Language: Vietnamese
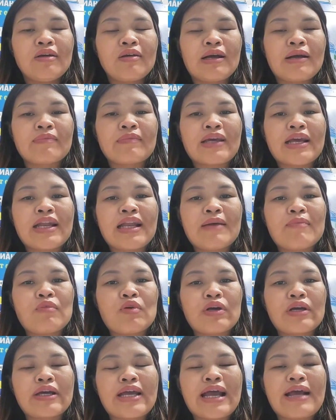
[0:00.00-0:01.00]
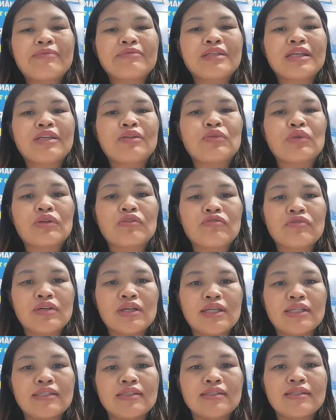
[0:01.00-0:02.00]
con thấy là một cái app rất là tuyệt
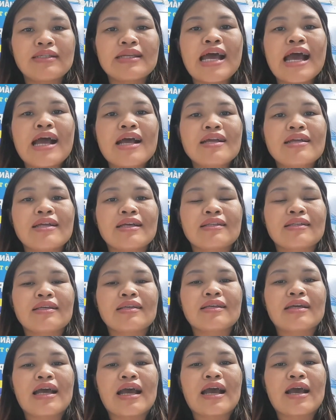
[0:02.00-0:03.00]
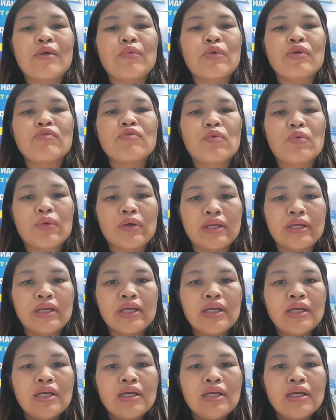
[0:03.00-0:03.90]
vời xứng đáng để tất cả quý phụ huynh